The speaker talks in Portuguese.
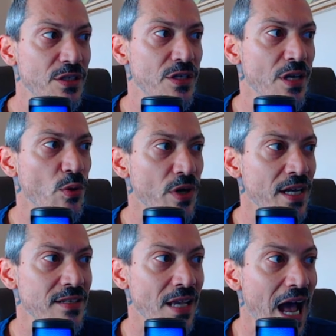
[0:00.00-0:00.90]
de
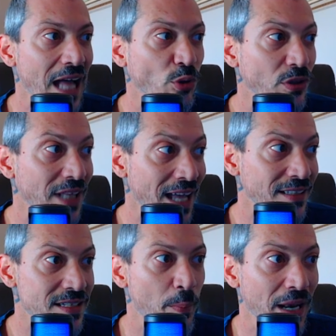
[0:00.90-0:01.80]
segurança
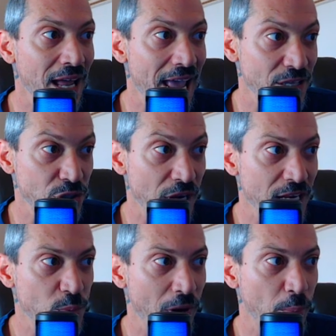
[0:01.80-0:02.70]
adotadas pela
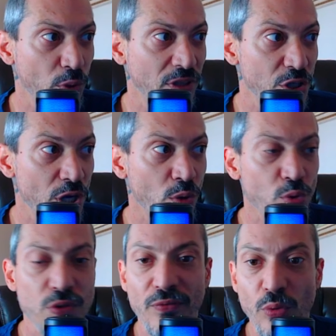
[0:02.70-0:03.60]
Exchange para proteger
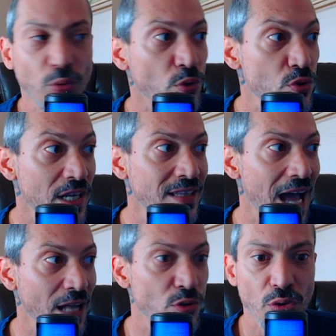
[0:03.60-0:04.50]
os fundos e
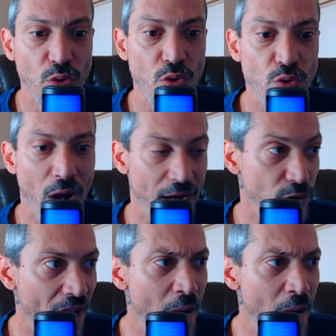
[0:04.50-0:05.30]
dados dos usuários?